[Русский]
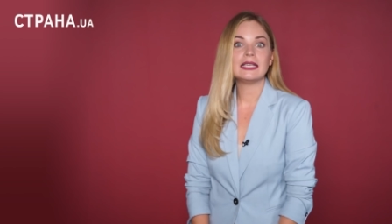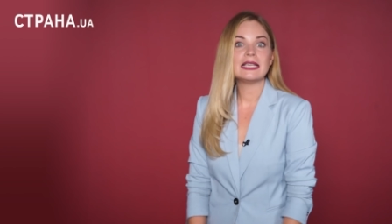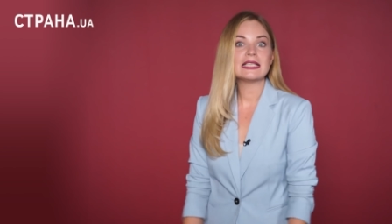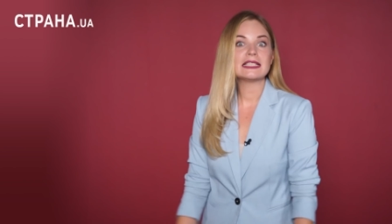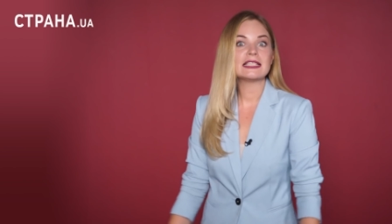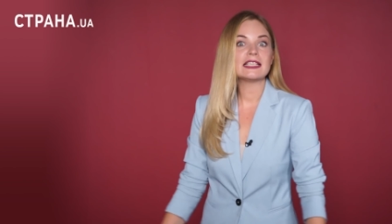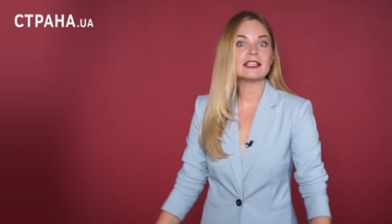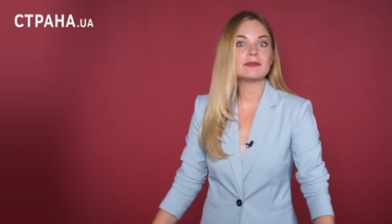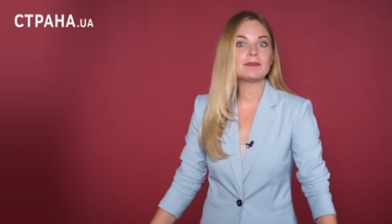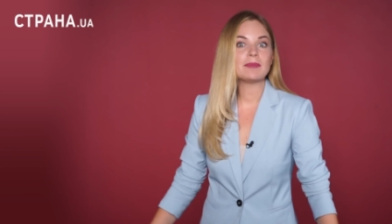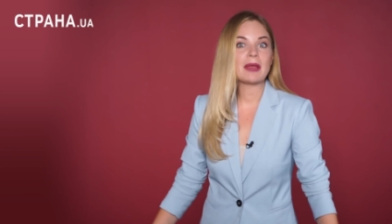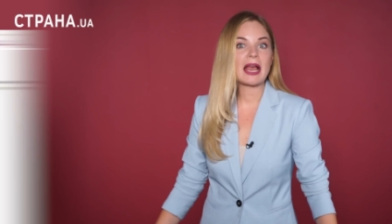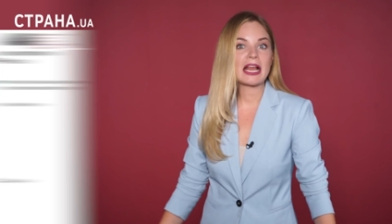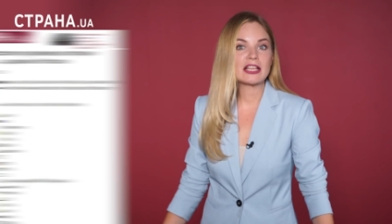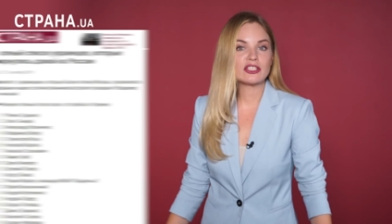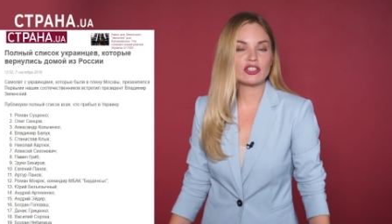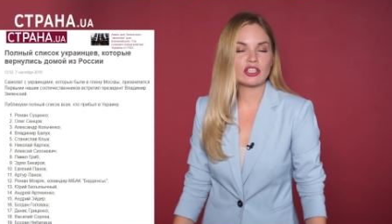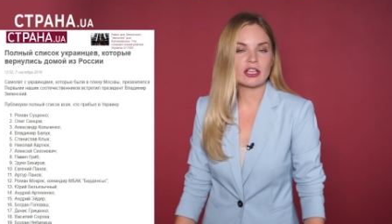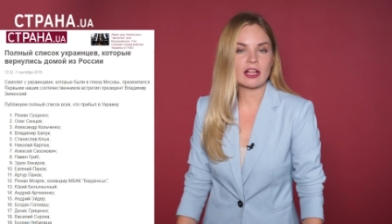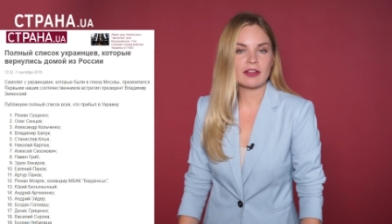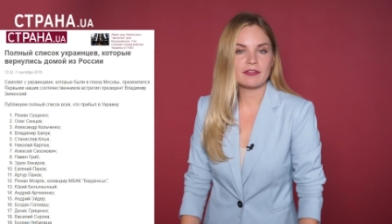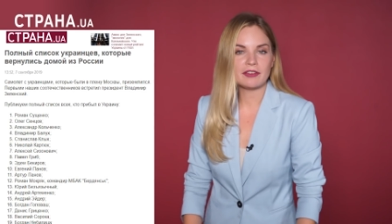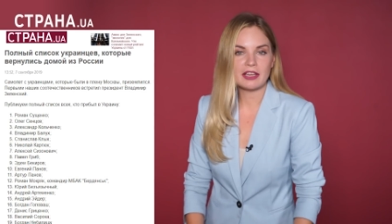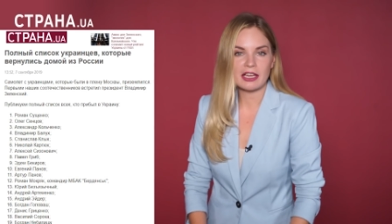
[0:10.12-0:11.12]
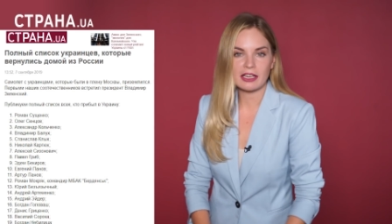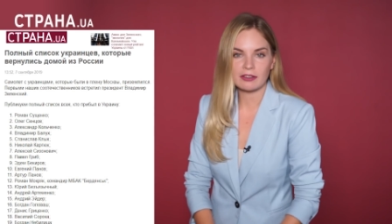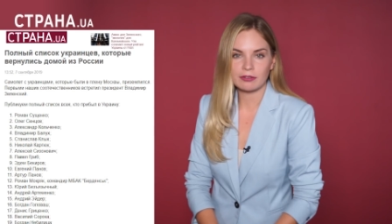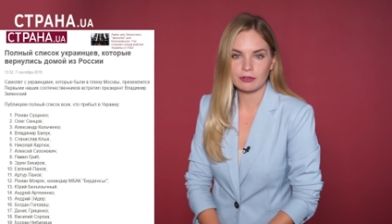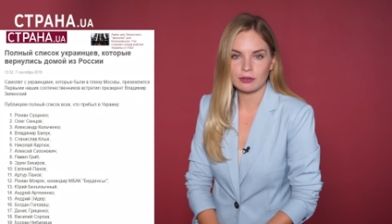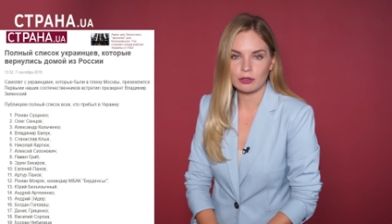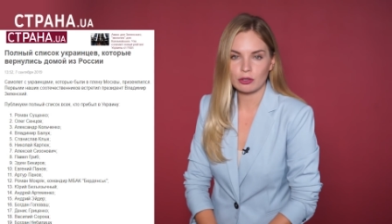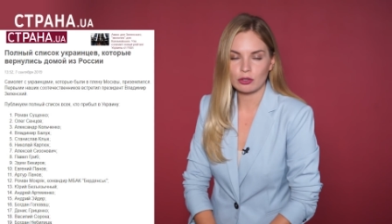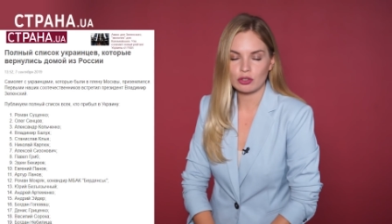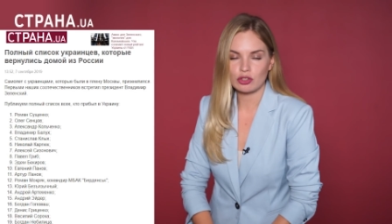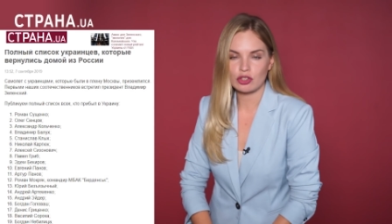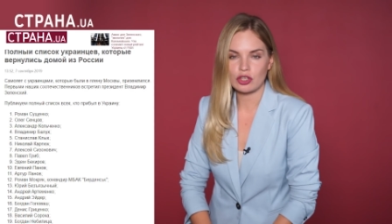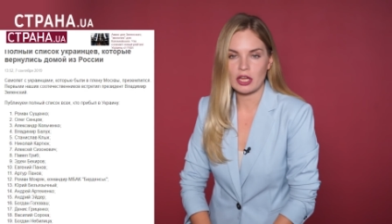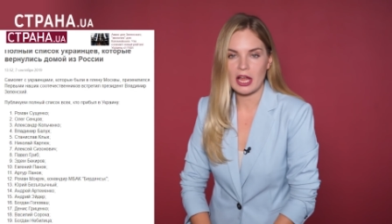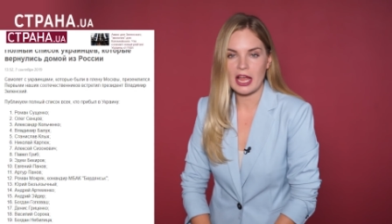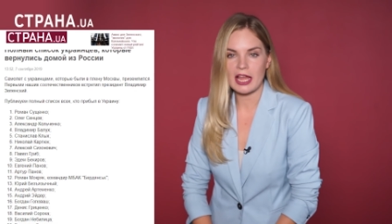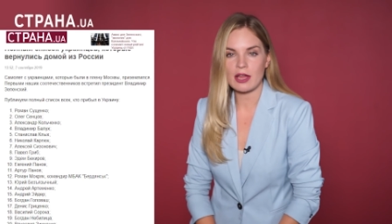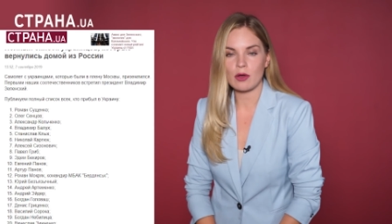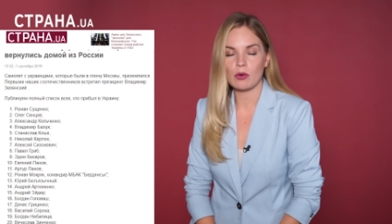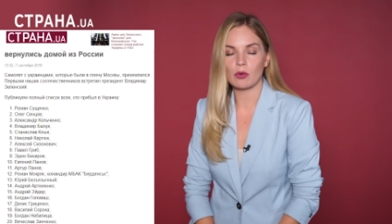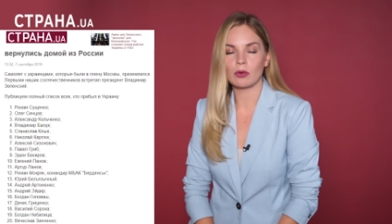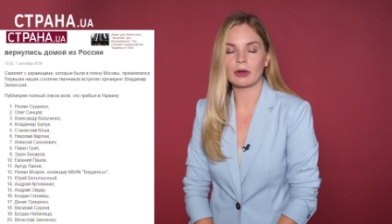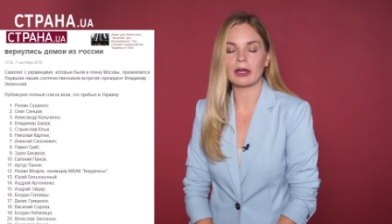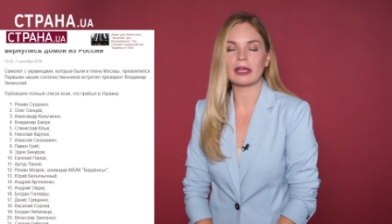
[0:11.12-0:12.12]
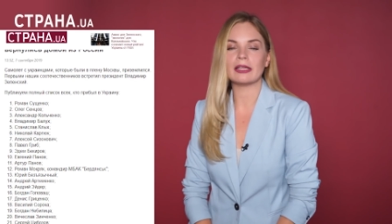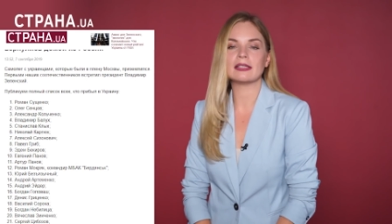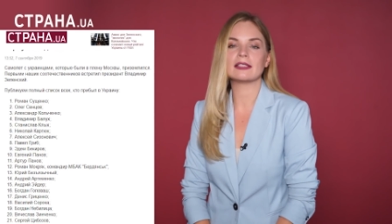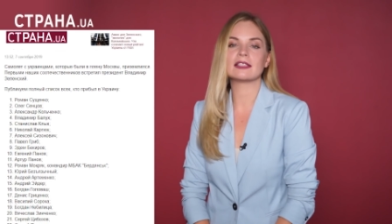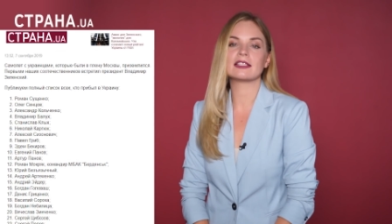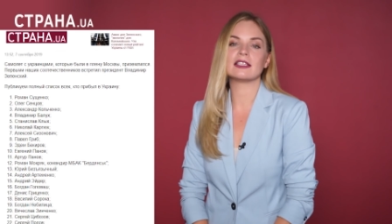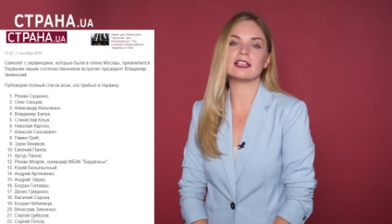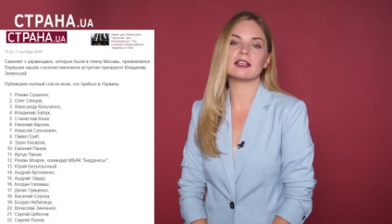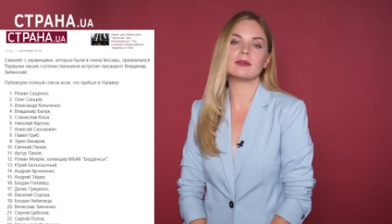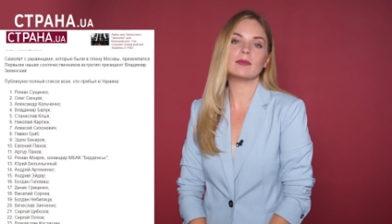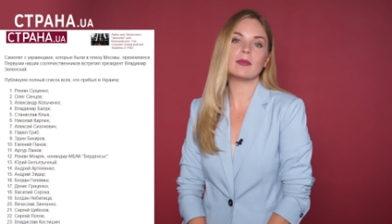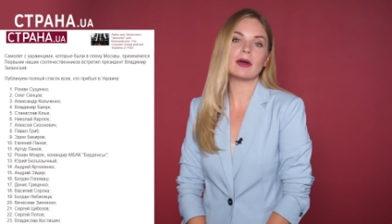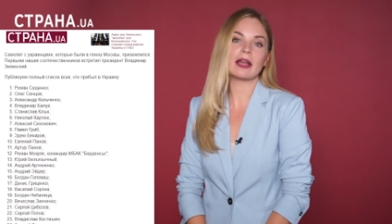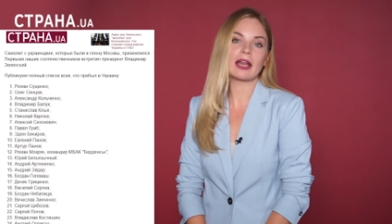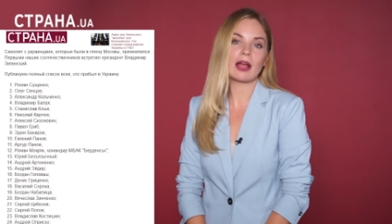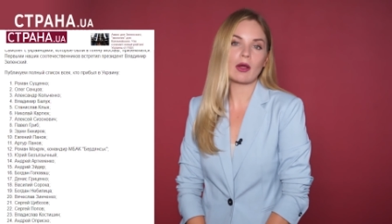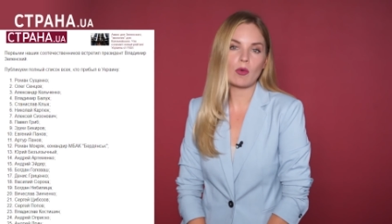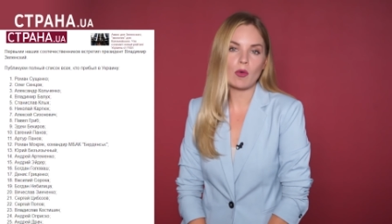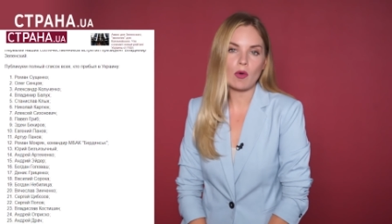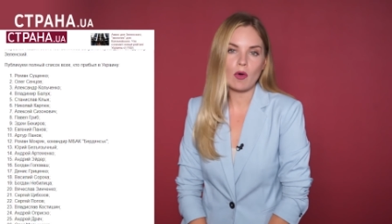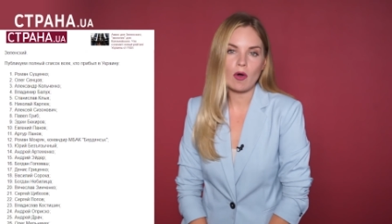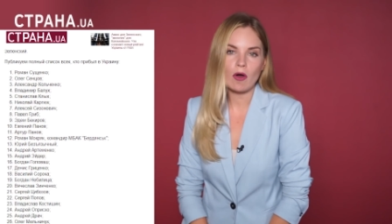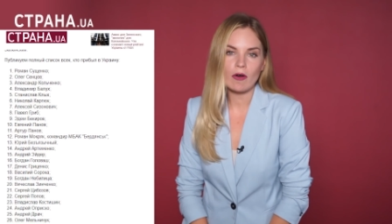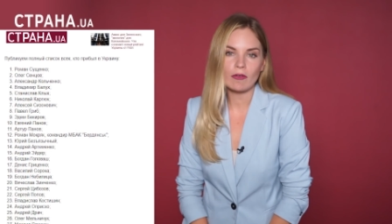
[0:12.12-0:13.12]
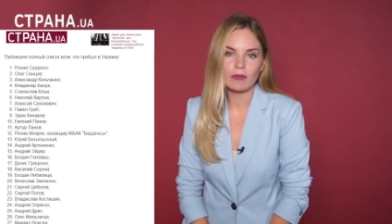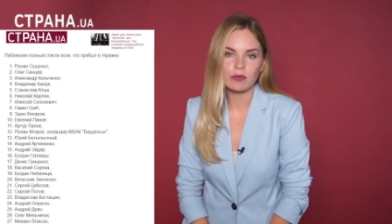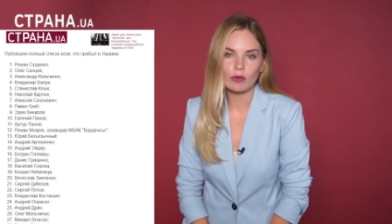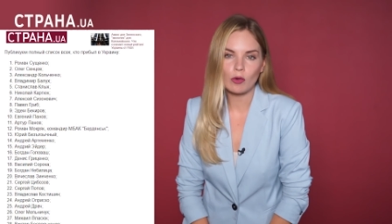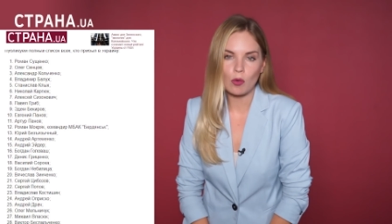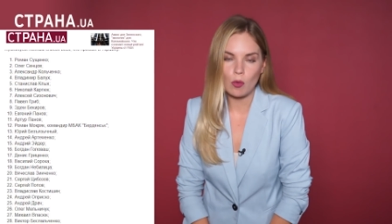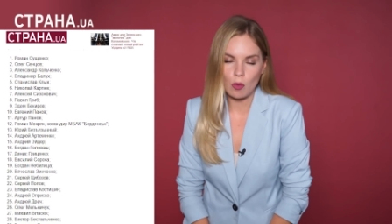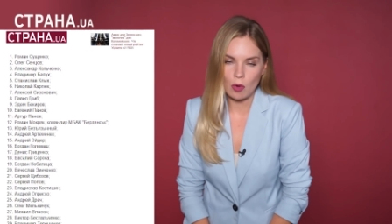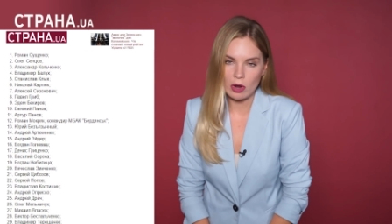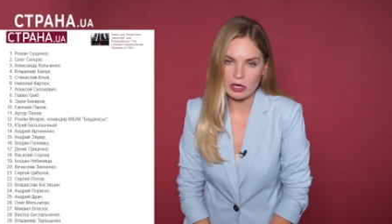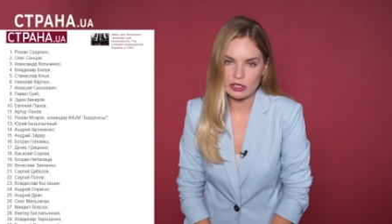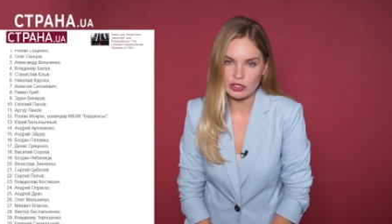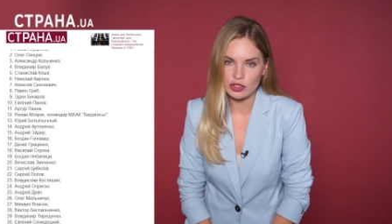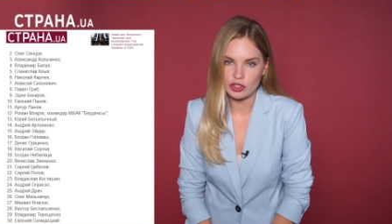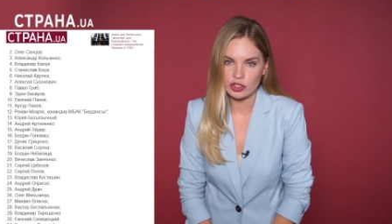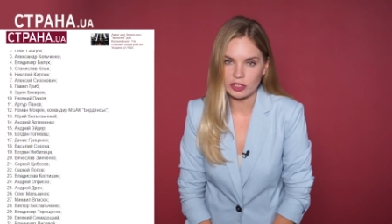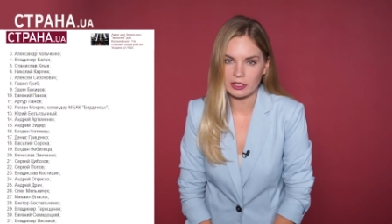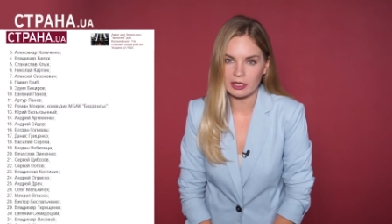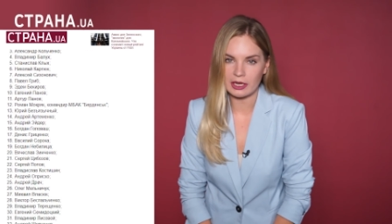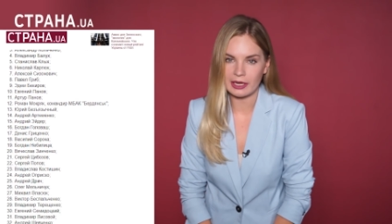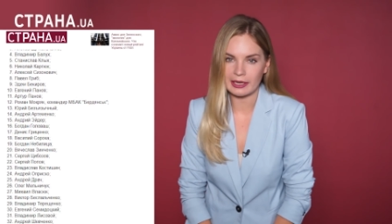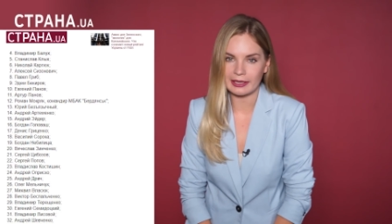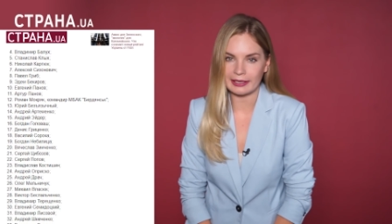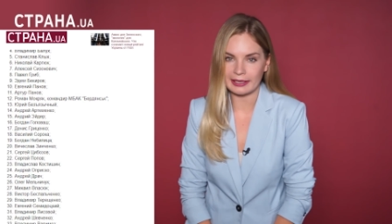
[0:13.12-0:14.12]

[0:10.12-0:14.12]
35 человек, включая украинских моряков, Кольченко,